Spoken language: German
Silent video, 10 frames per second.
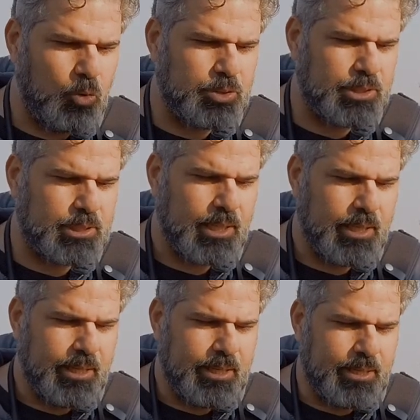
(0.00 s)
Und
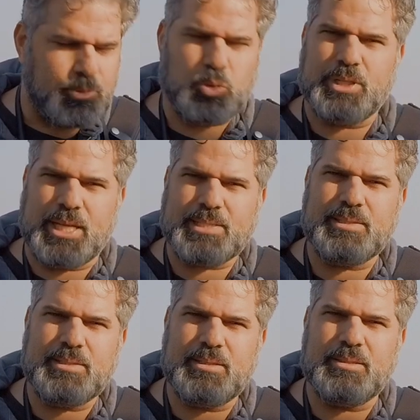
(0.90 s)
im Zuge
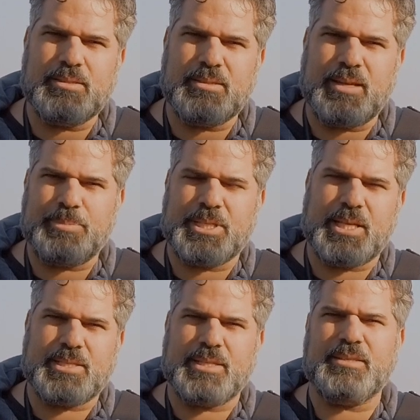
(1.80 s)
dessen äh, habe ich
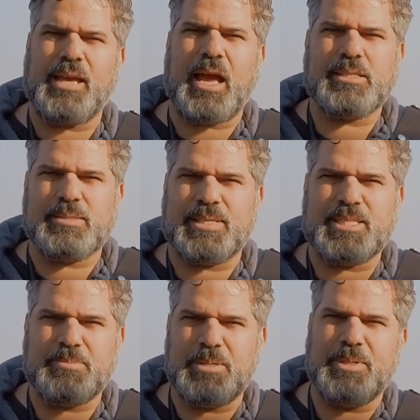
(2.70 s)
tatsächlich die
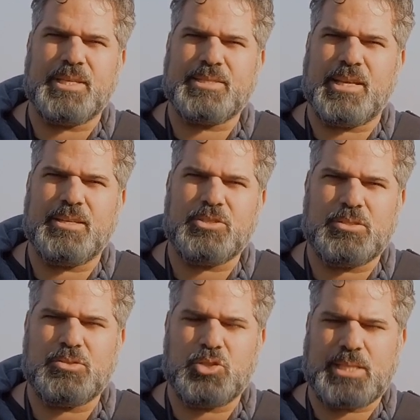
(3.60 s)
28 mm sehr
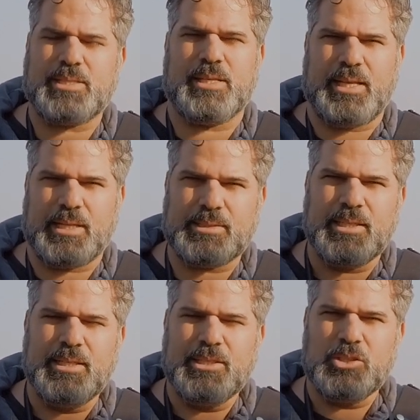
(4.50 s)
zu schätzen gelernt.
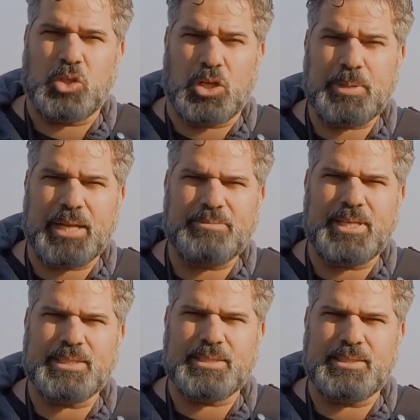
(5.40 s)
Tolle
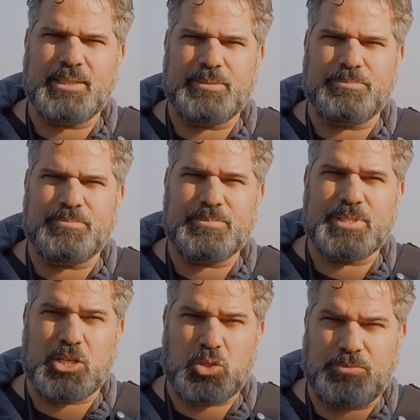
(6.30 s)
Brennweite, ähm,
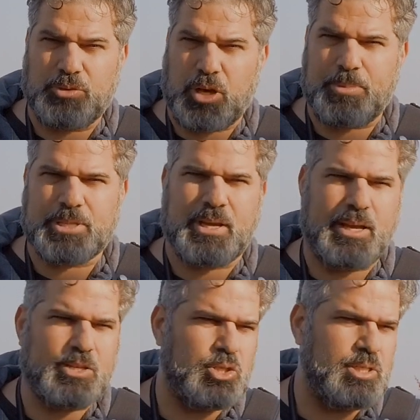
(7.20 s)
sehr schön für
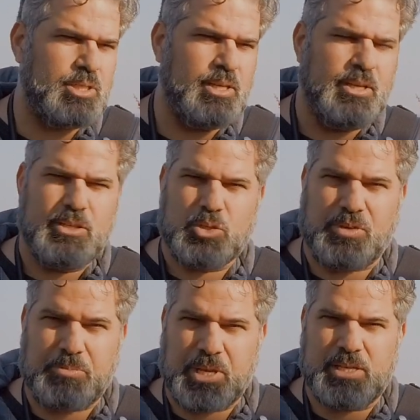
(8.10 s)
Reportage, so
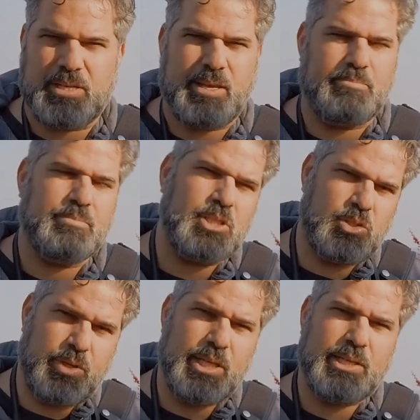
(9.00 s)
Familienleben,
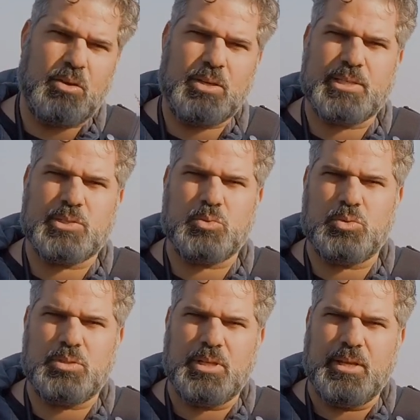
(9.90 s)
Street auch ganz
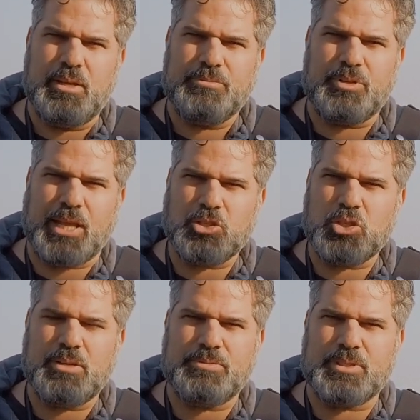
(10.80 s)
cool, für
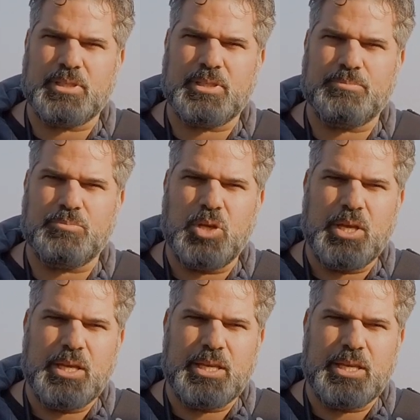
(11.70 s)
Landschaft. Ähm,